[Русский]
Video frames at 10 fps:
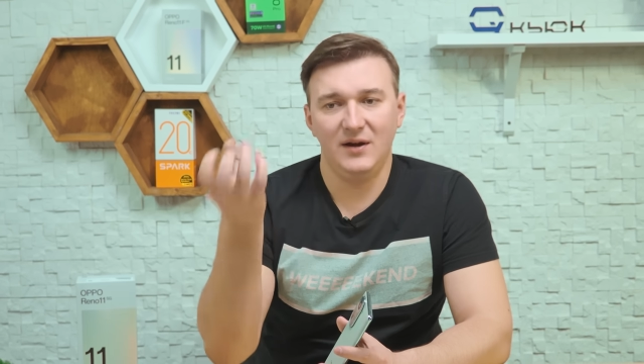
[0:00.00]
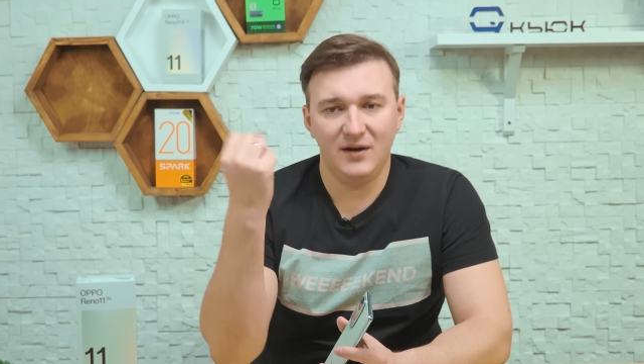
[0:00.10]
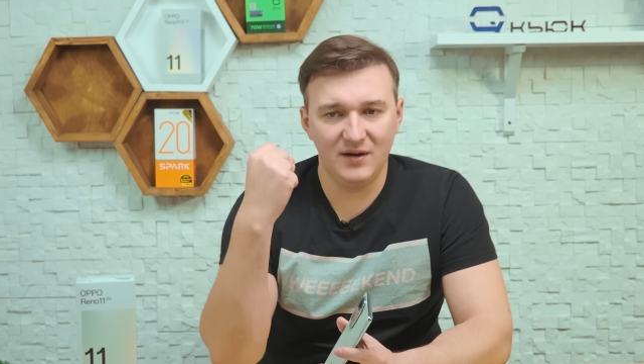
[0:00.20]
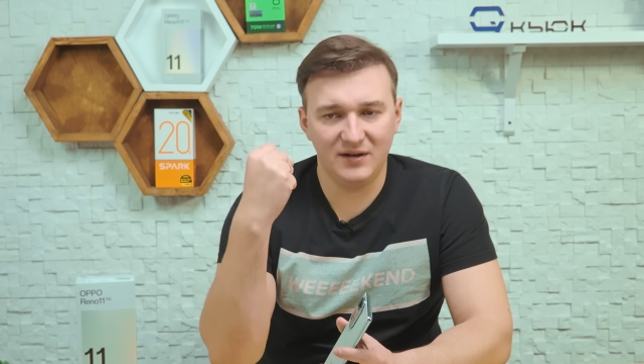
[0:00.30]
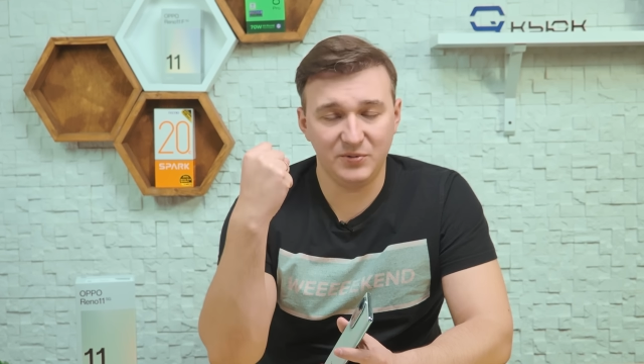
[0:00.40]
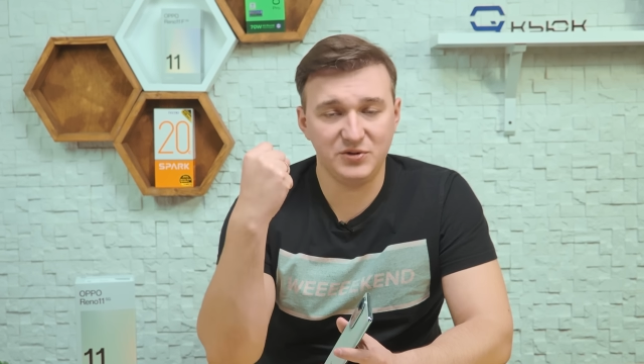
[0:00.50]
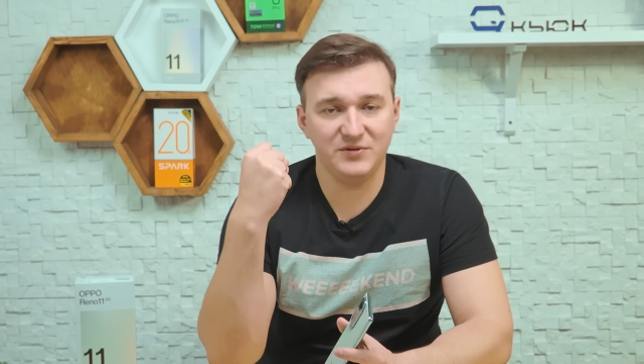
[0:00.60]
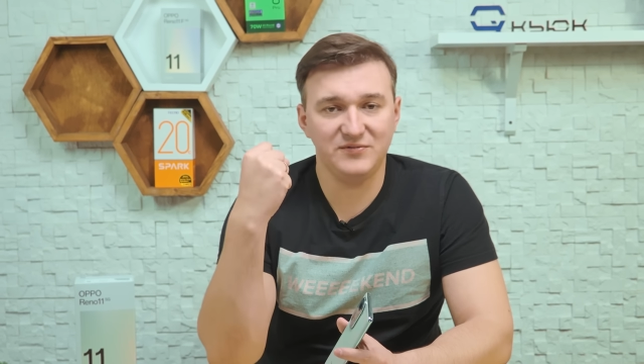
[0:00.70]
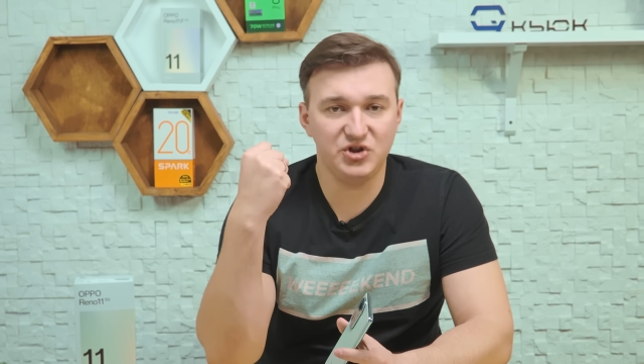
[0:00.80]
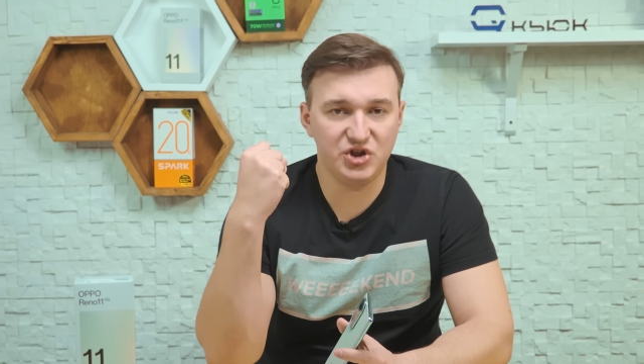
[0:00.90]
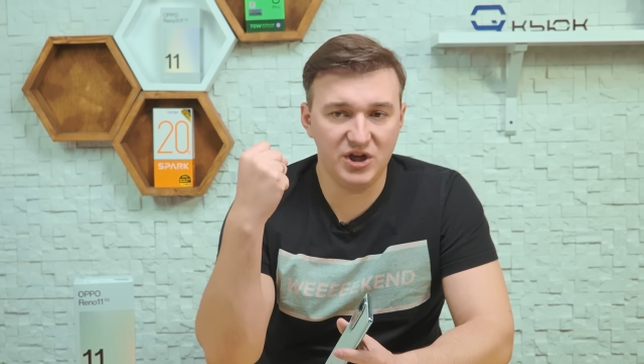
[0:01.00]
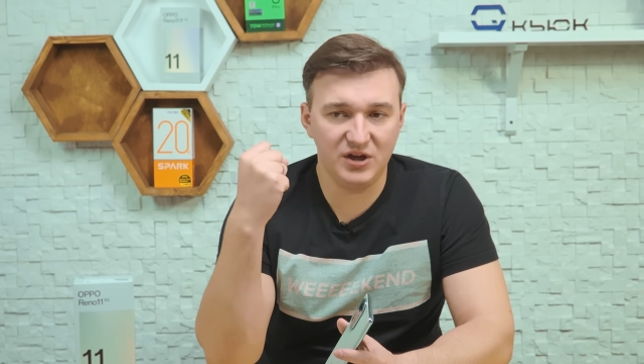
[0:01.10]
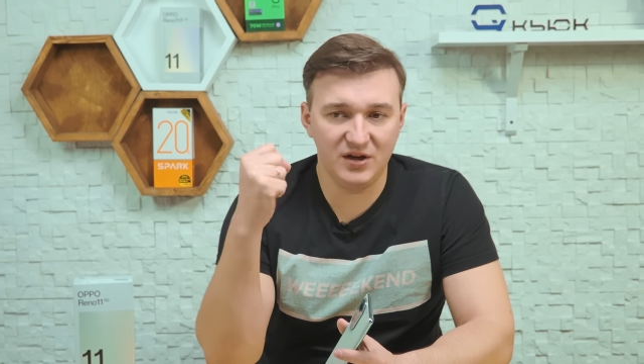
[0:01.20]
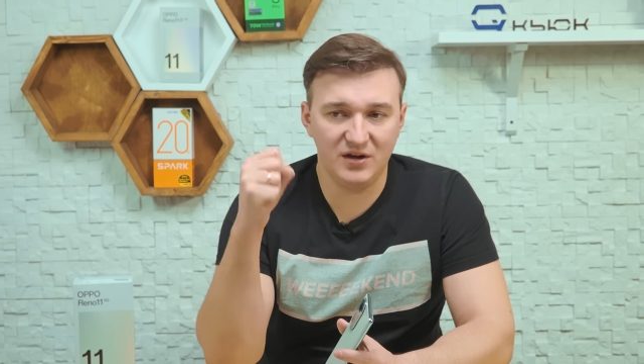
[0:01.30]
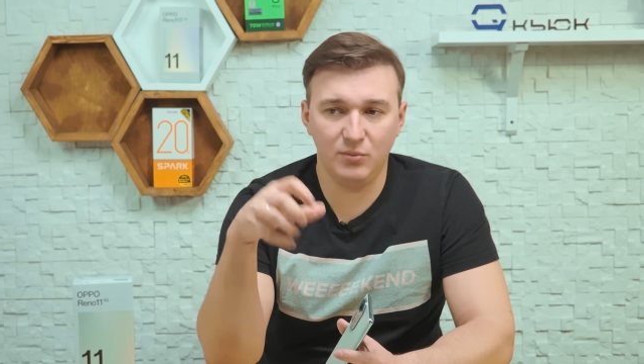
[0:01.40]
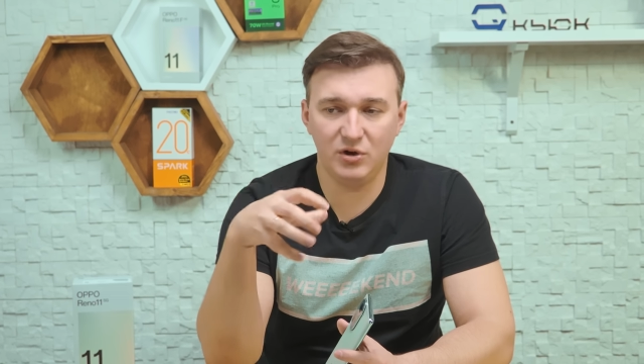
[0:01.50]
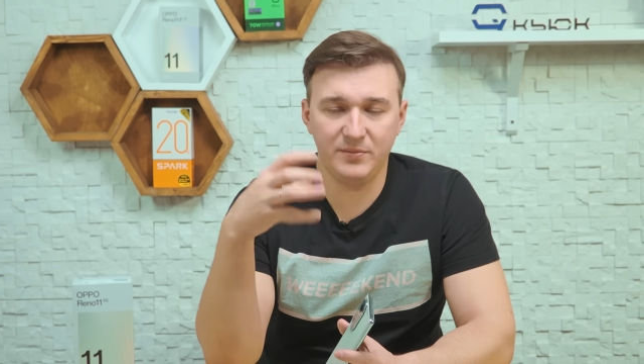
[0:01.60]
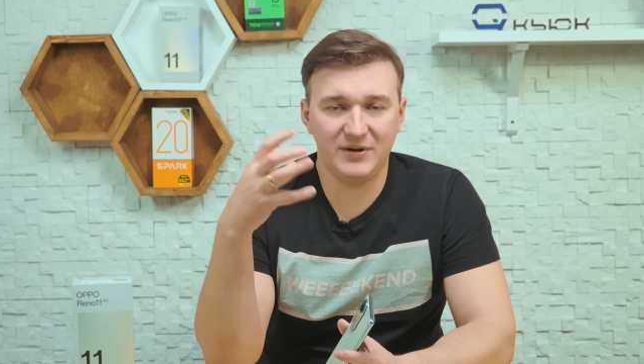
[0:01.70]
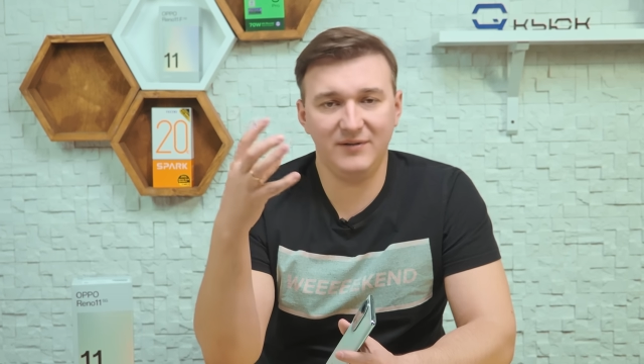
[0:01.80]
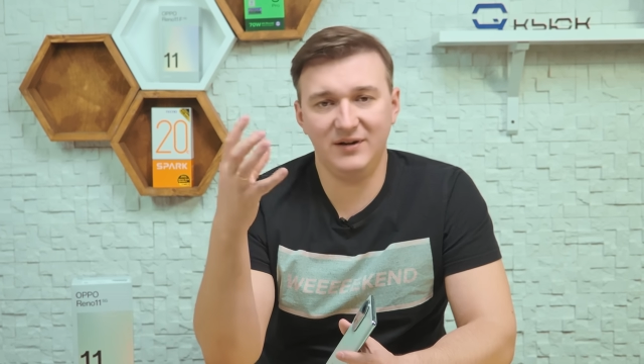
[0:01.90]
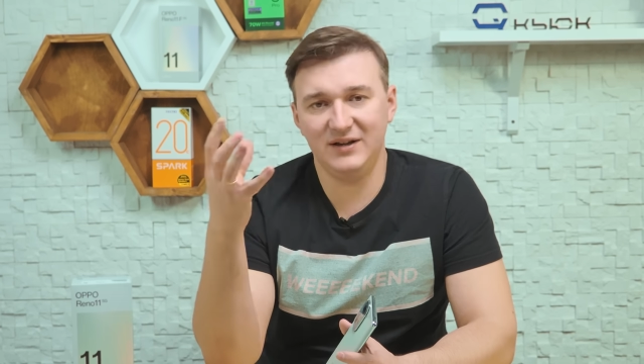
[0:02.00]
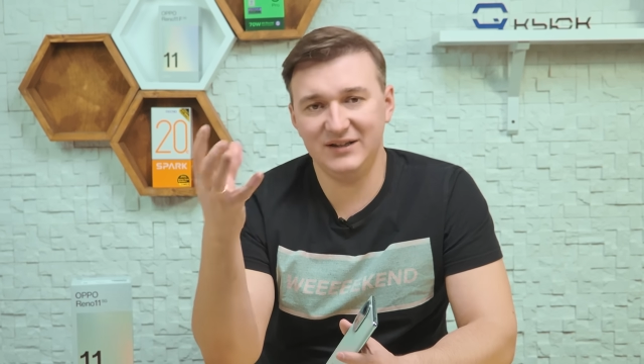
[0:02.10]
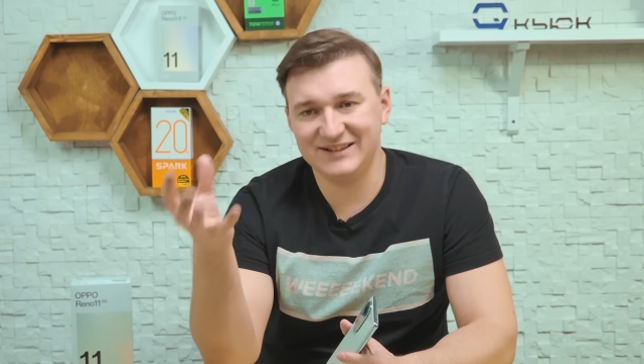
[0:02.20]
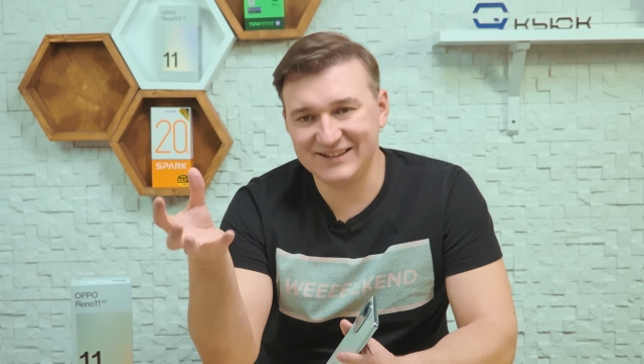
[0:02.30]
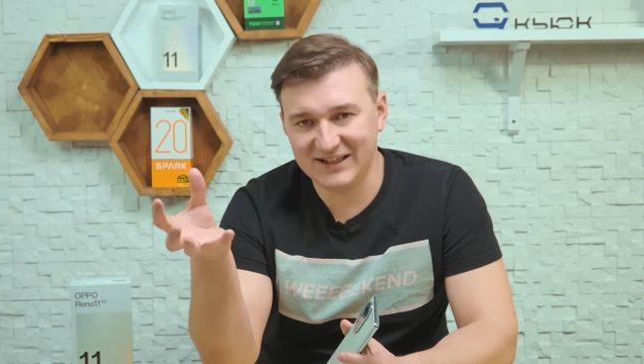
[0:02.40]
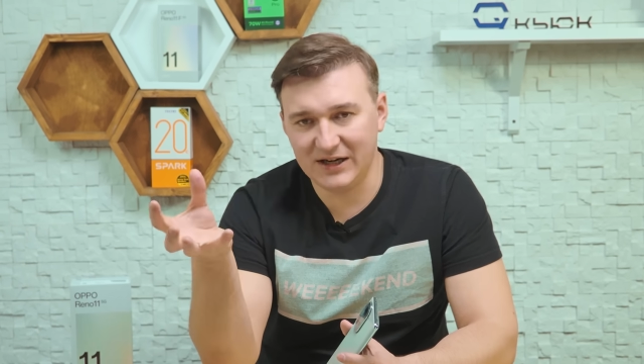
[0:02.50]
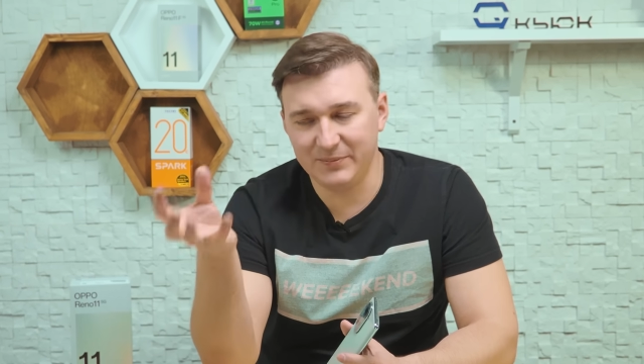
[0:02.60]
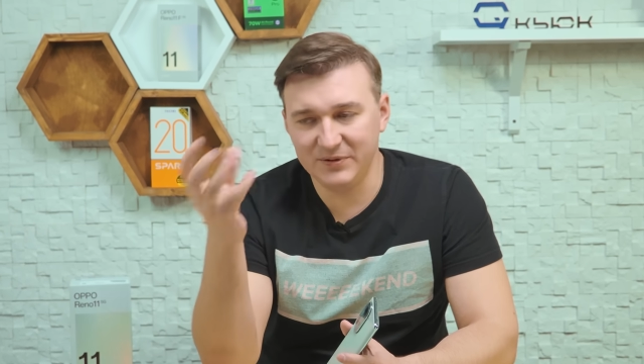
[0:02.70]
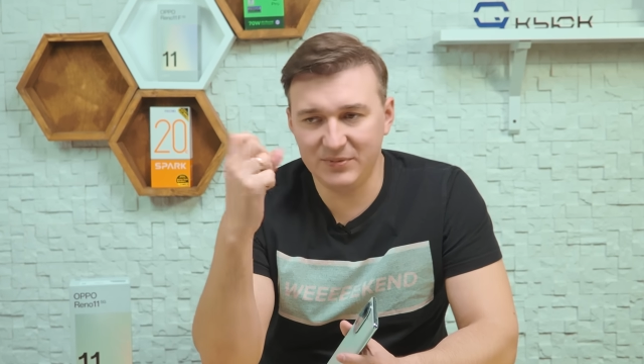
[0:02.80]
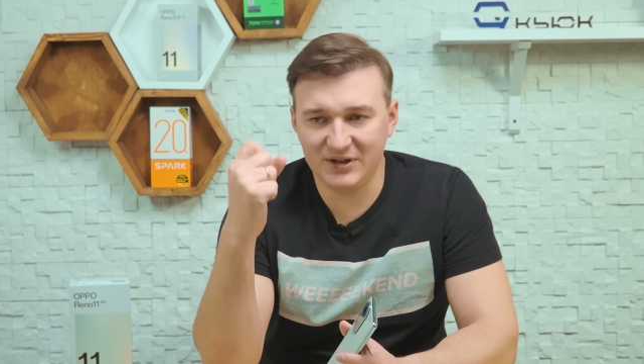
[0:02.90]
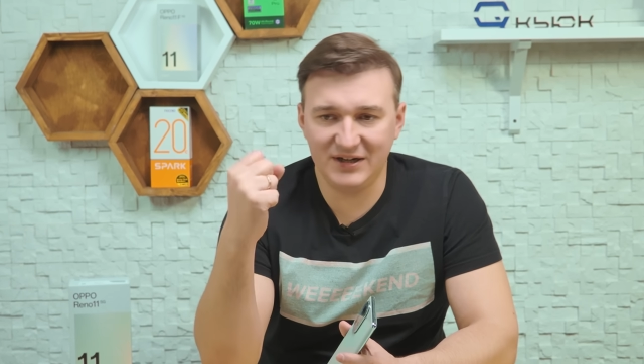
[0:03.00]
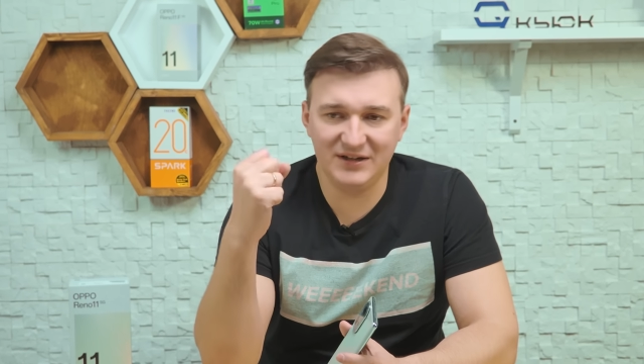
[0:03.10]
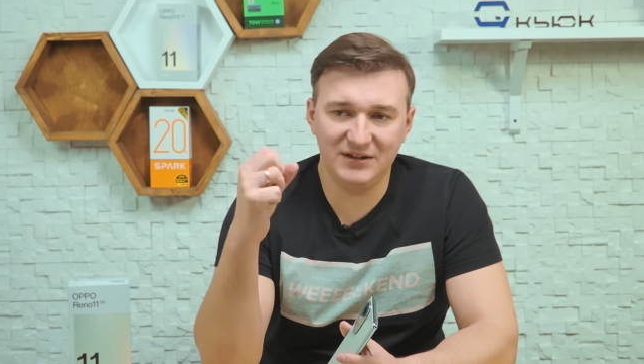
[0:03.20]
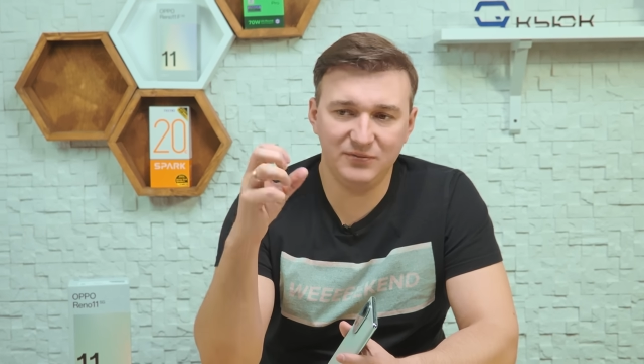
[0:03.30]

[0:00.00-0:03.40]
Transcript: э, допустим, освещение, более правильные тона подбирает,